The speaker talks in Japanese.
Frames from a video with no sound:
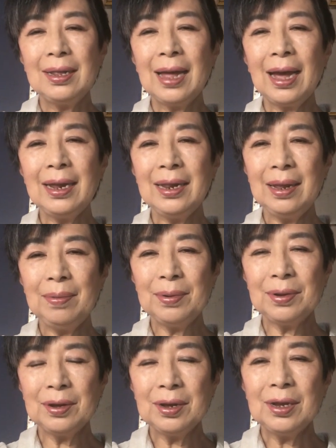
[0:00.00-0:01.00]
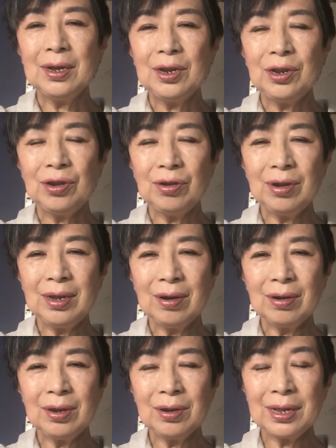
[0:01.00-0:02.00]
第2部収
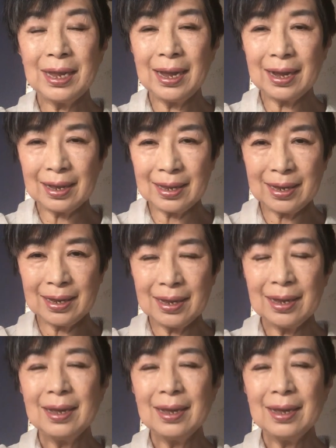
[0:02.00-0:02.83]
容所生活、